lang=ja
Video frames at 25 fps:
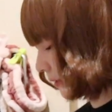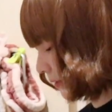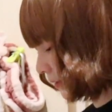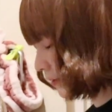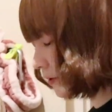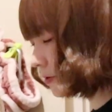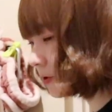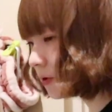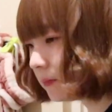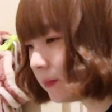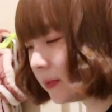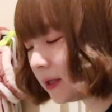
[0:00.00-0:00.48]

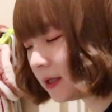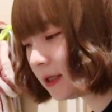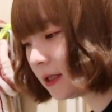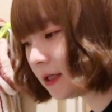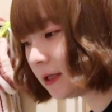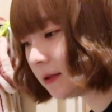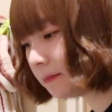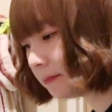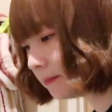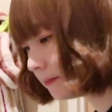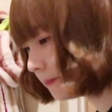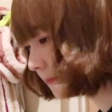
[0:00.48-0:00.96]
強めに
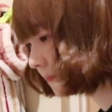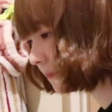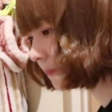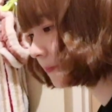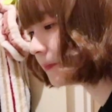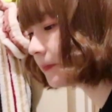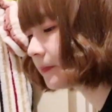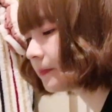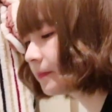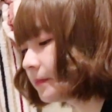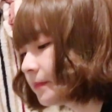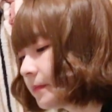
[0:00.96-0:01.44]

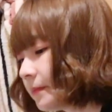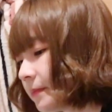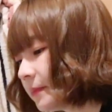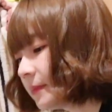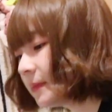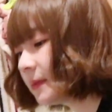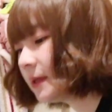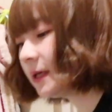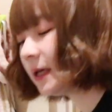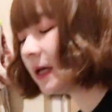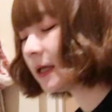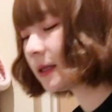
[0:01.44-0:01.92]

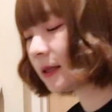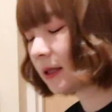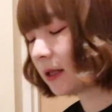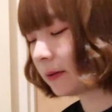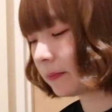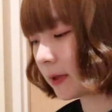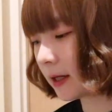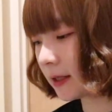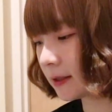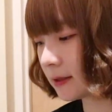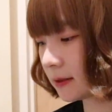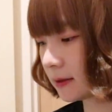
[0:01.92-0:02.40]
やって
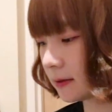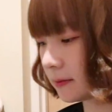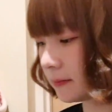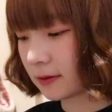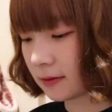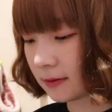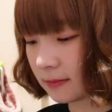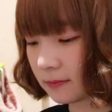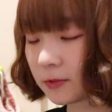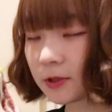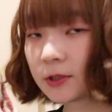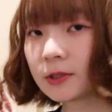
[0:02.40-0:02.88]
ます
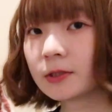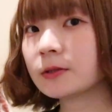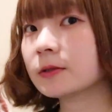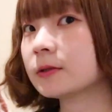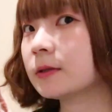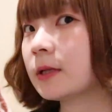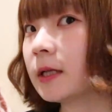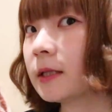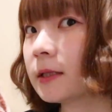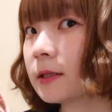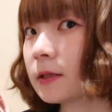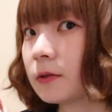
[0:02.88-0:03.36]
もうちょっと
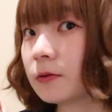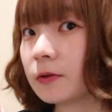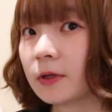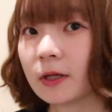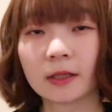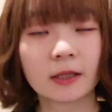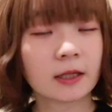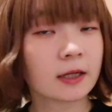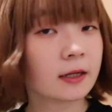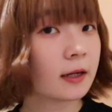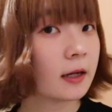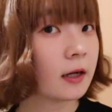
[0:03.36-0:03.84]
熱取れ
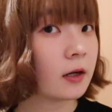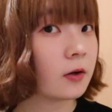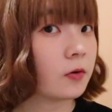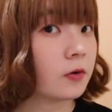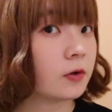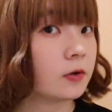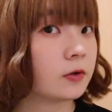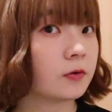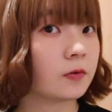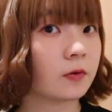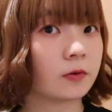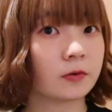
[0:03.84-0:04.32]
たら
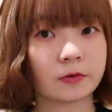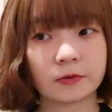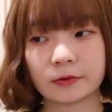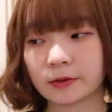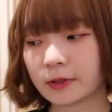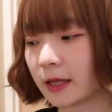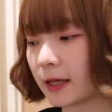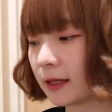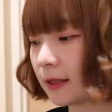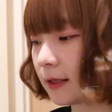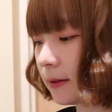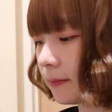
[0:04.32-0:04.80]
オイルを塗っ
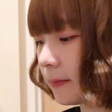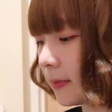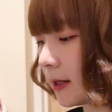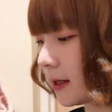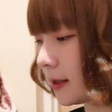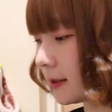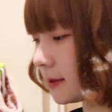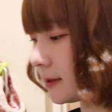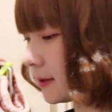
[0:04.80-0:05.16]
ていきま